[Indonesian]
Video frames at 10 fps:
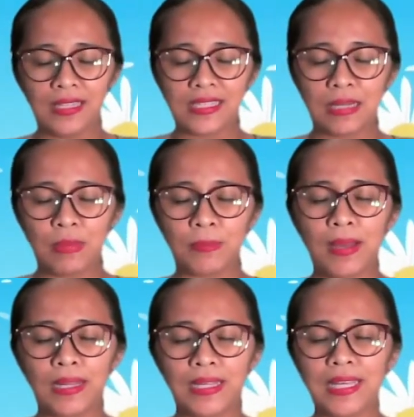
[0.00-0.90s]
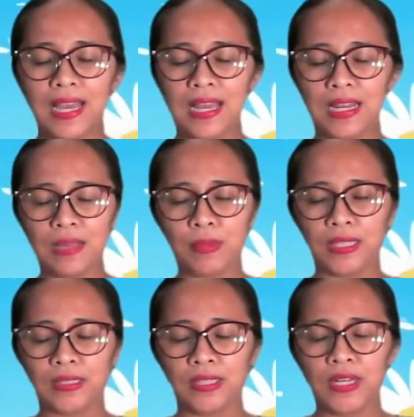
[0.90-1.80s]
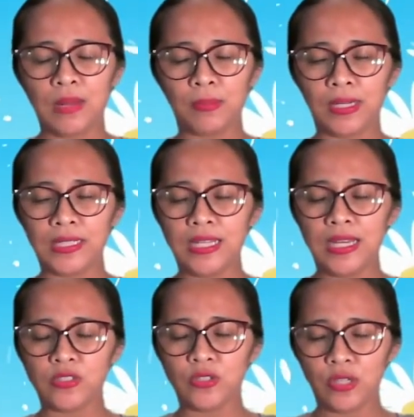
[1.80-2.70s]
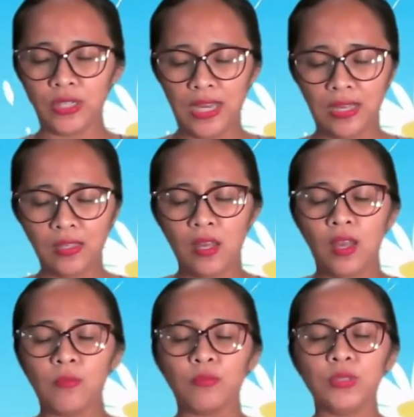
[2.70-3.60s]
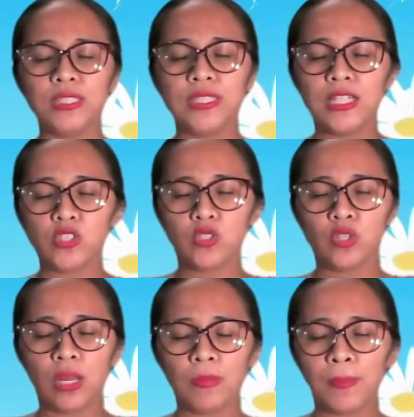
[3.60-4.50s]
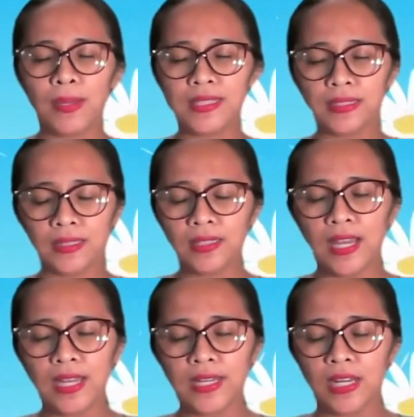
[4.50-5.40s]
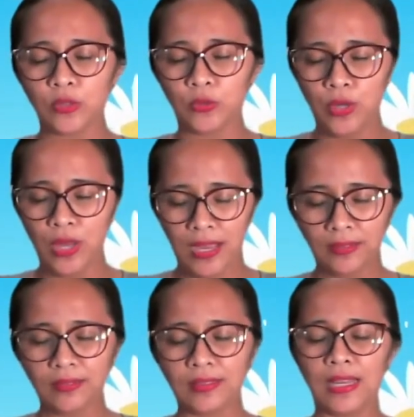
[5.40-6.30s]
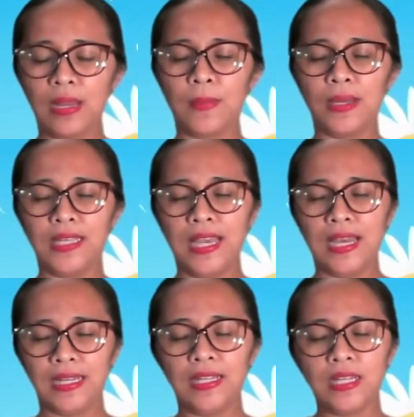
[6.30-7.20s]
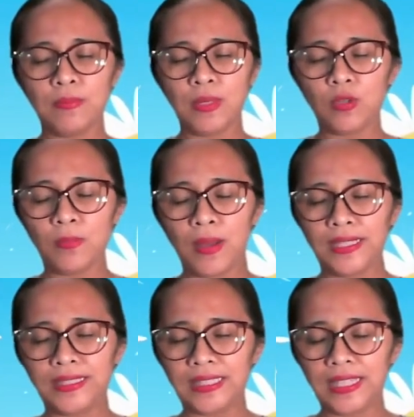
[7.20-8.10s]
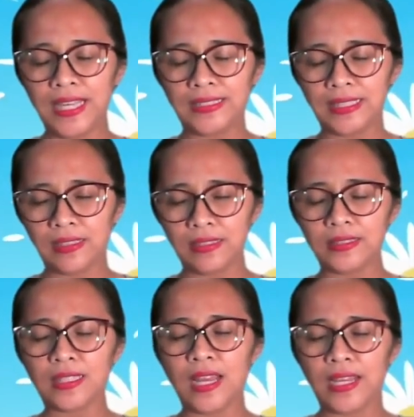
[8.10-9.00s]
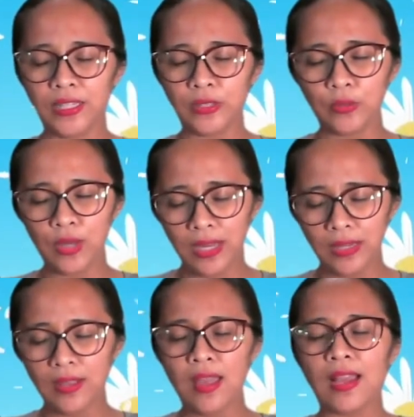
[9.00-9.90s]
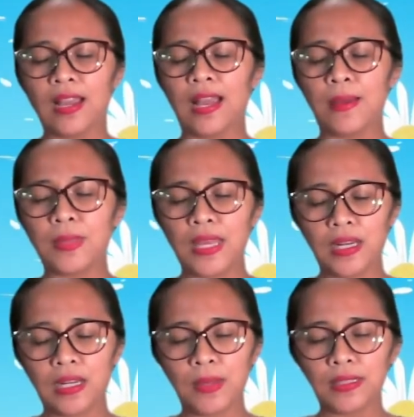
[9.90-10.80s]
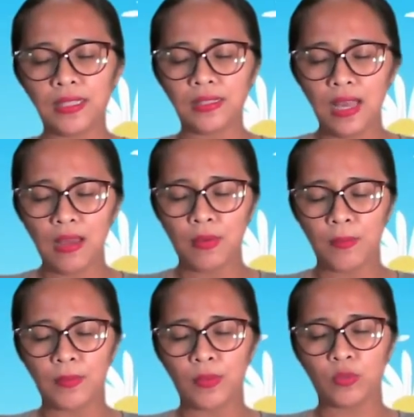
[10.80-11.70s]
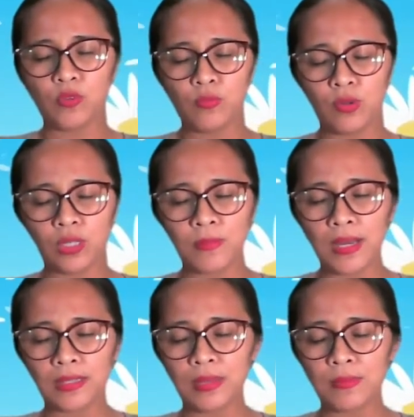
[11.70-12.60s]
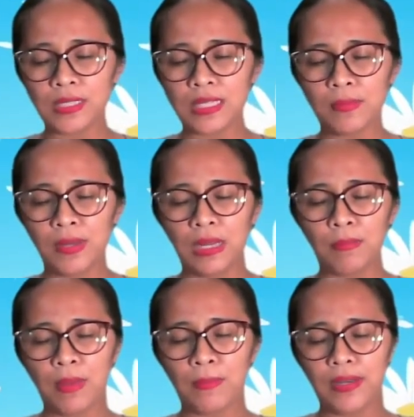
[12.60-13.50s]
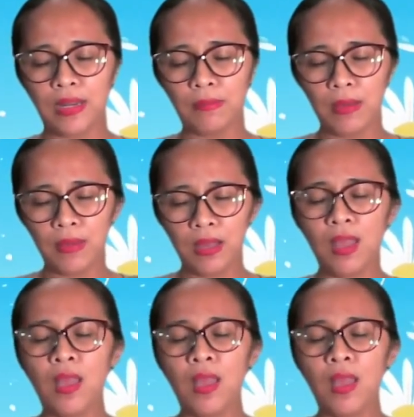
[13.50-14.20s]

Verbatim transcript: Selamat pagi ya Allah yang bersatu di dalam kerajaan sorga. Puji dan syukur kami panjatkan kehadiran Tuhan karena pagi hari ini di minggu pagi ceria cerah ini Tuhan, kami anak-anak Batita berkumpul kebaktian bersama dengan Papa dan Mama